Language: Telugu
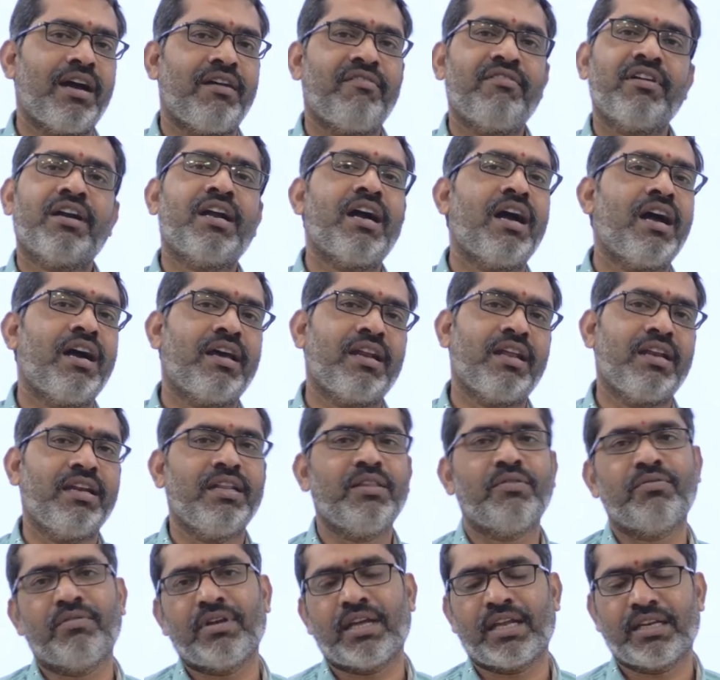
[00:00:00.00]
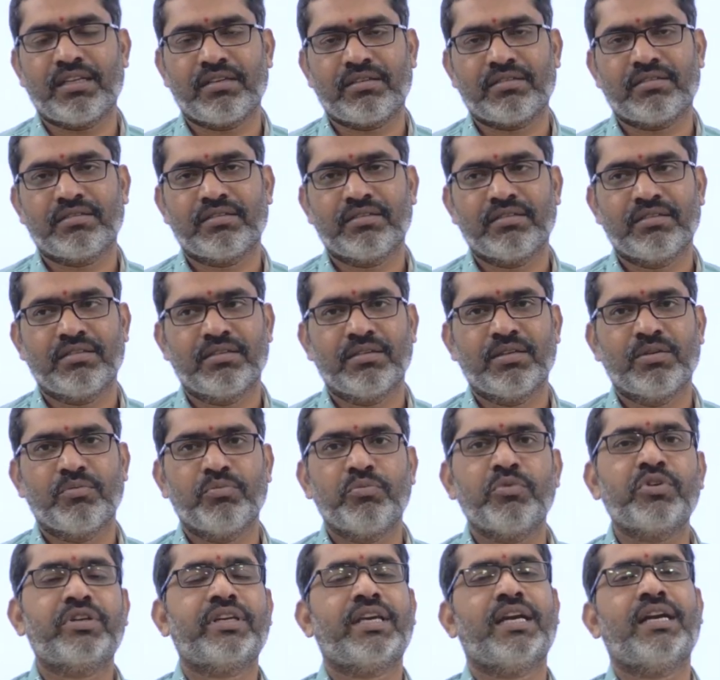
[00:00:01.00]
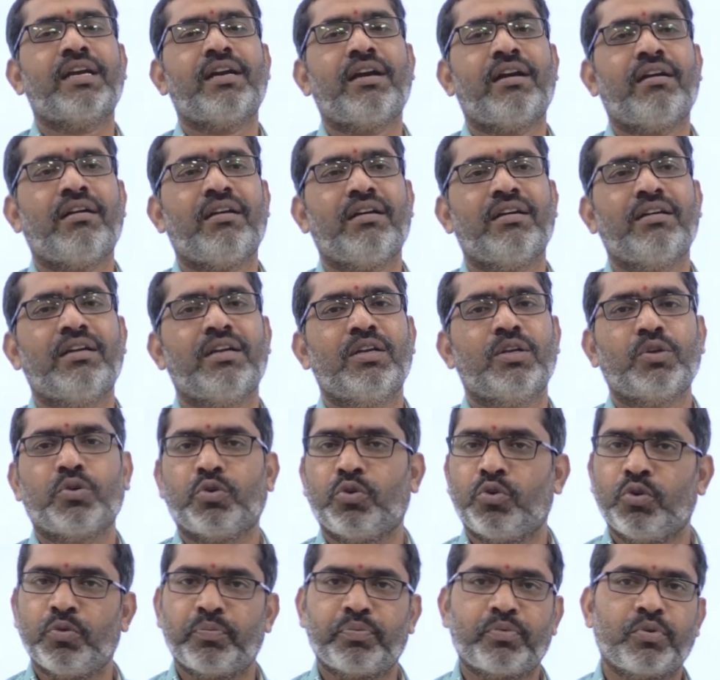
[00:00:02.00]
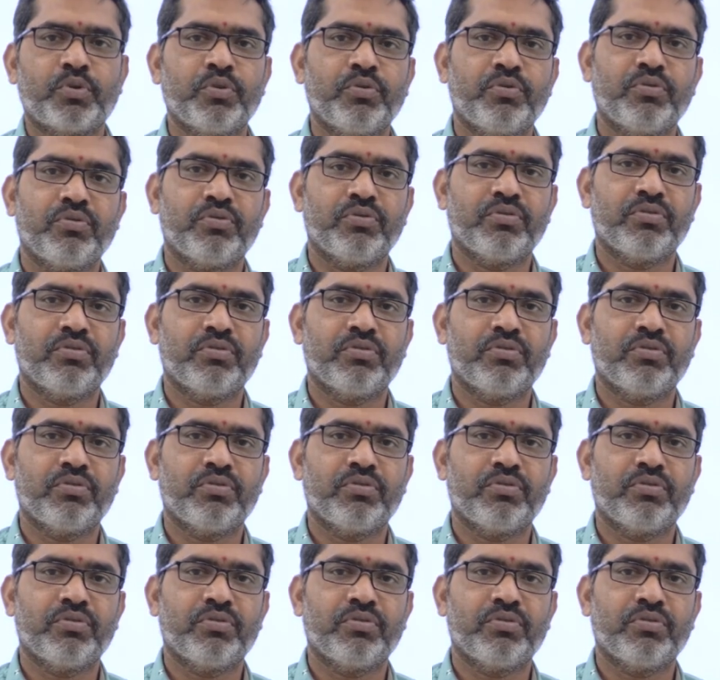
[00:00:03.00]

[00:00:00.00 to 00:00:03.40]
అవగాహన అనేది ఉండాలి ముఖ్యంగా గ్రూప్ టూ